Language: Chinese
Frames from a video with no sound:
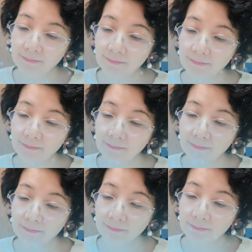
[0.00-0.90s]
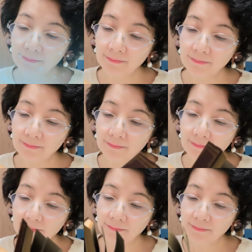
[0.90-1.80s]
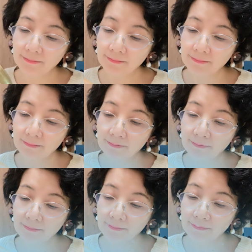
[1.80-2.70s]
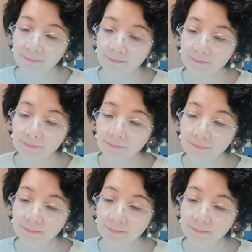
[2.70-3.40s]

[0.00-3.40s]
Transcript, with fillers: 我与大蝎的关系。据我看，